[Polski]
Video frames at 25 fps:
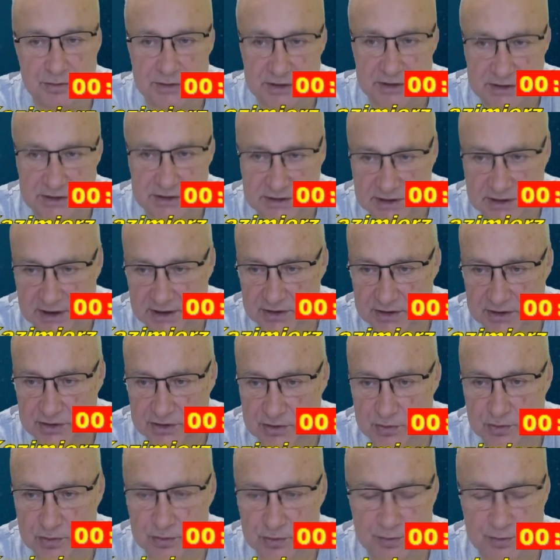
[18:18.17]

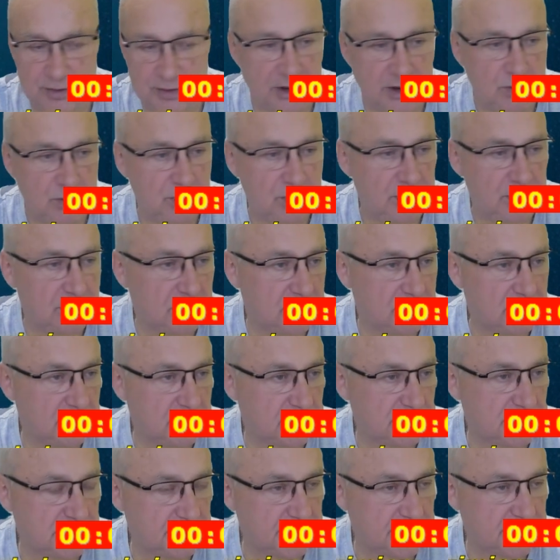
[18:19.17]
Stracił biały kolor.
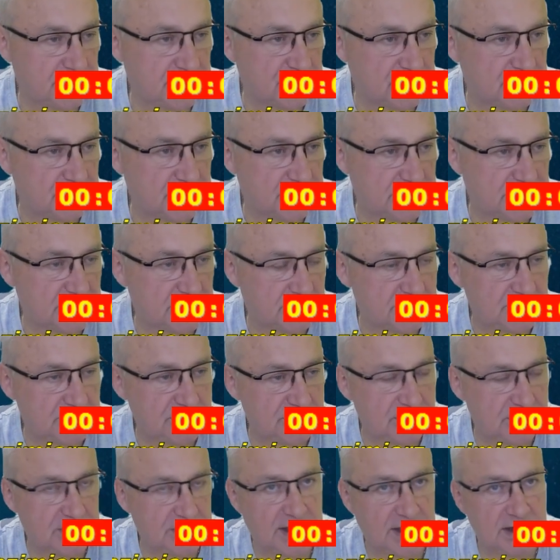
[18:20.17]
Zobaczymy, co będzie
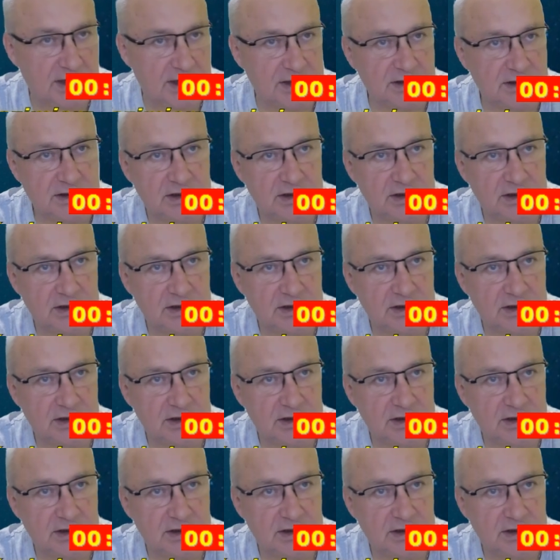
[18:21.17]
dalej.